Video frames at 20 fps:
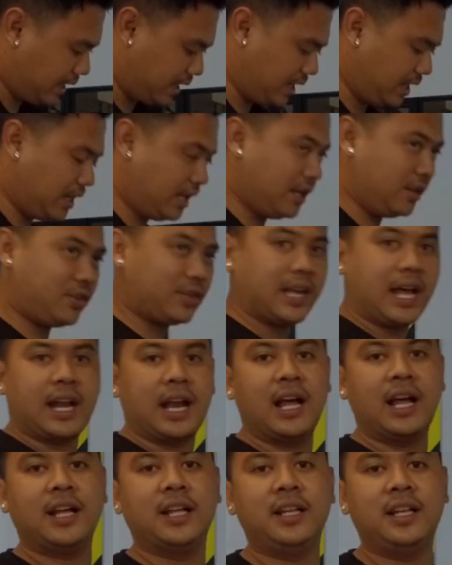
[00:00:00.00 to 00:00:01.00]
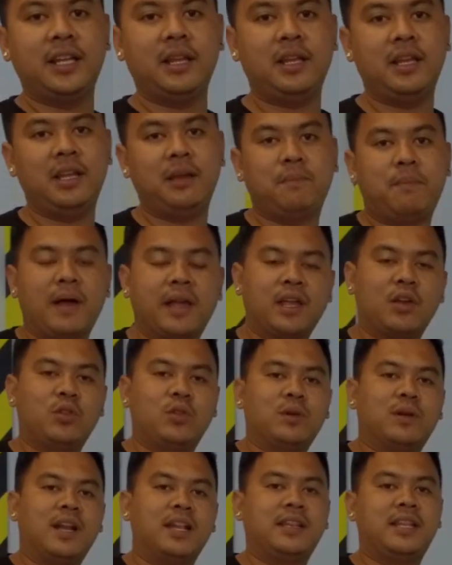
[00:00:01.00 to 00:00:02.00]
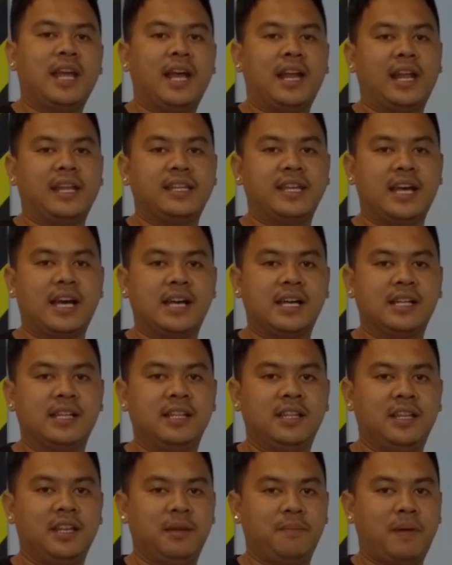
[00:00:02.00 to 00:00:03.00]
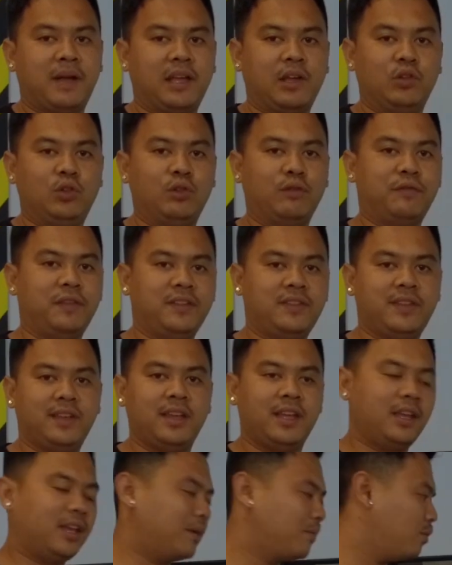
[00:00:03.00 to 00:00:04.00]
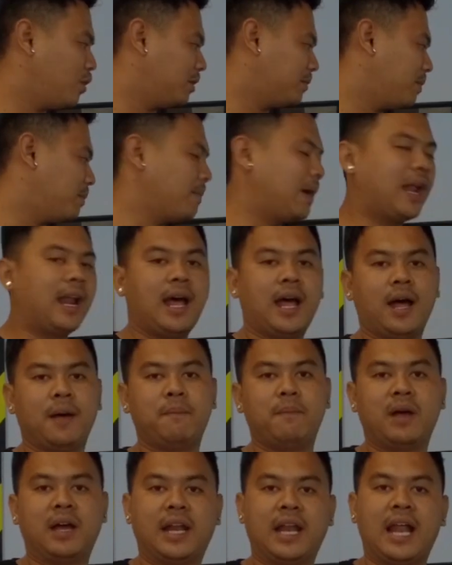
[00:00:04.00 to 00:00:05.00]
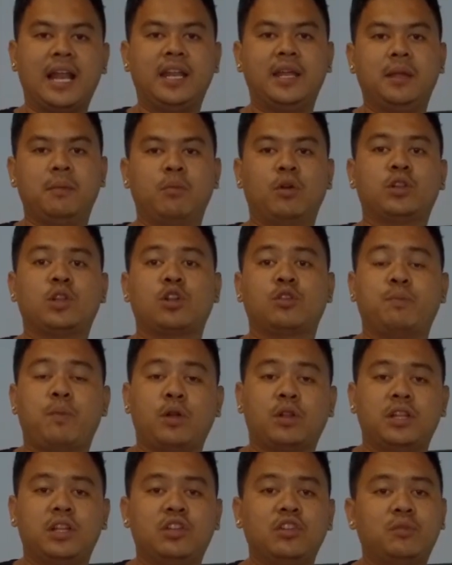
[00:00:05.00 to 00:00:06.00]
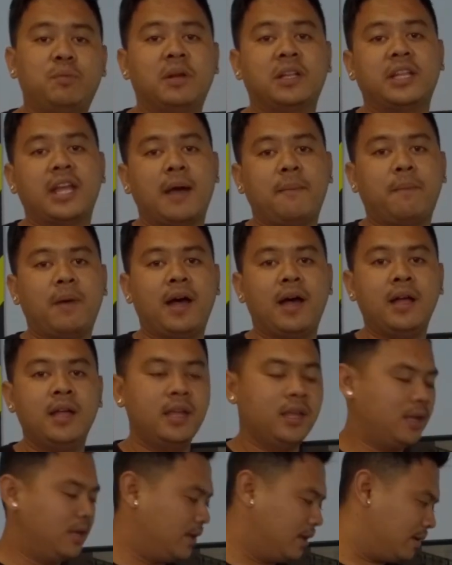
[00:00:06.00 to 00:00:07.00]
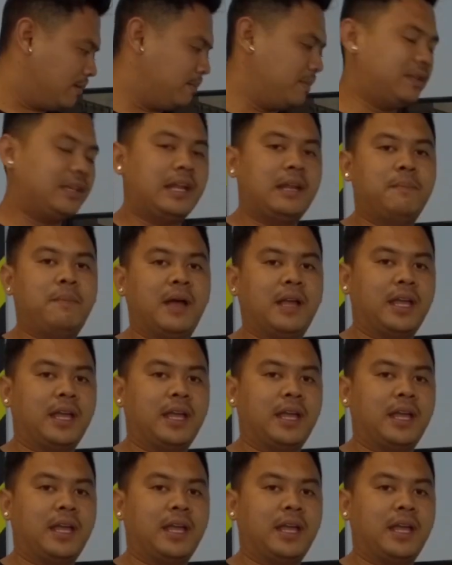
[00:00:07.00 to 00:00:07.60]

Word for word: Ini sekarang dipakai untuk latihan aja dipakai untuk fisik, buat pembalap, mengenali motor sport itu seperti apa, bisa